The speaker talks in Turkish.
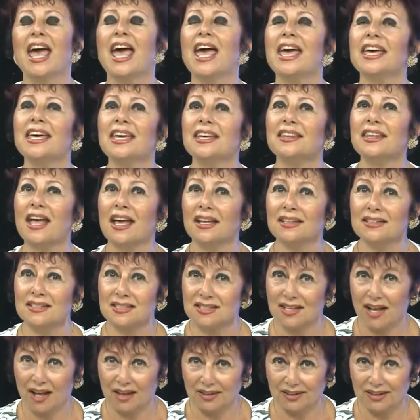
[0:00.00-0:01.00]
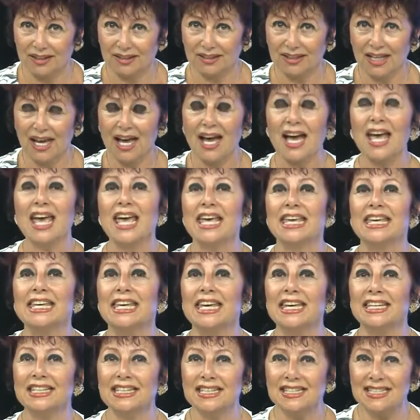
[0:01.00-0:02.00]
Ege'den Sağlık'ta
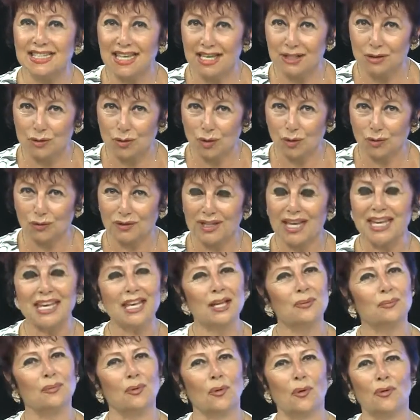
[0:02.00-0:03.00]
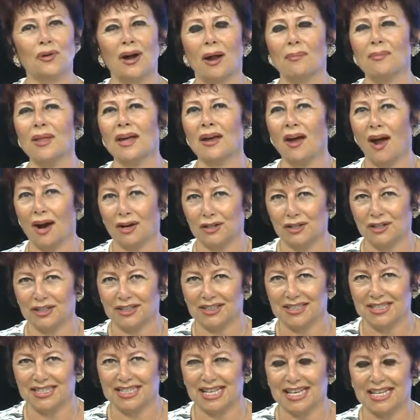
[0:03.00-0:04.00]
yeni sezonda ilk programla
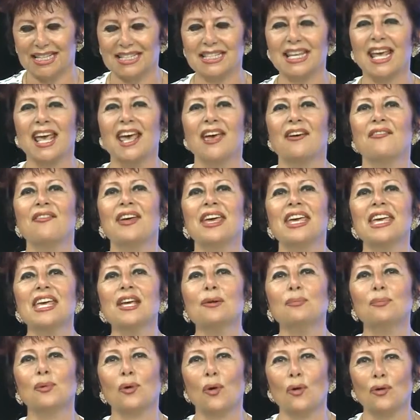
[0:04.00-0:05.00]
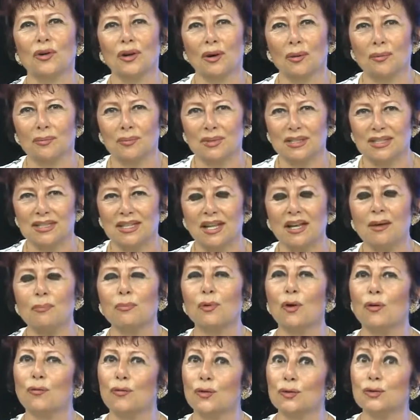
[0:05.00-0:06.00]
karşınızdayız. Ve ilk programımızda
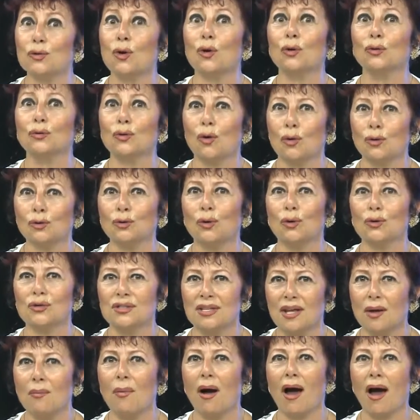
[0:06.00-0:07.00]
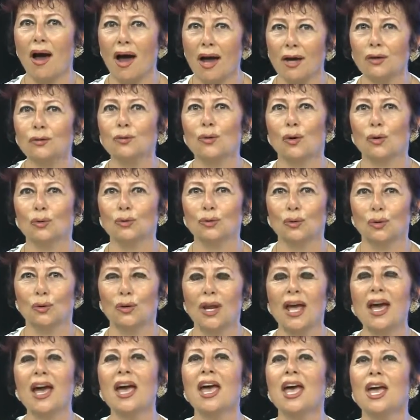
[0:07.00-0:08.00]
Profesör Doktor Sema Aydoğdu
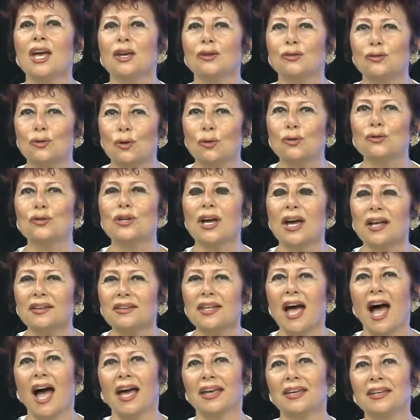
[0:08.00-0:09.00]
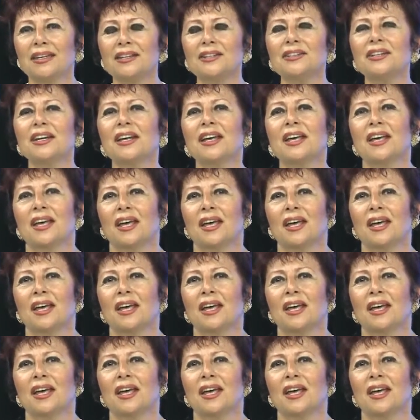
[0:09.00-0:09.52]
ile çocuğa dair